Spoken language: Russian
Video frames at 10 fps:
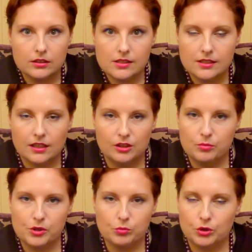как ни
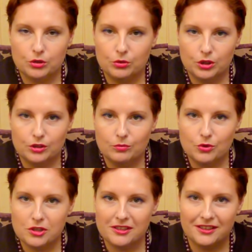странно, почему-то только на
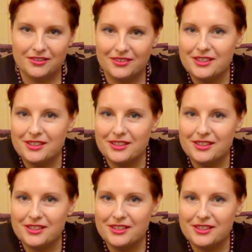мужские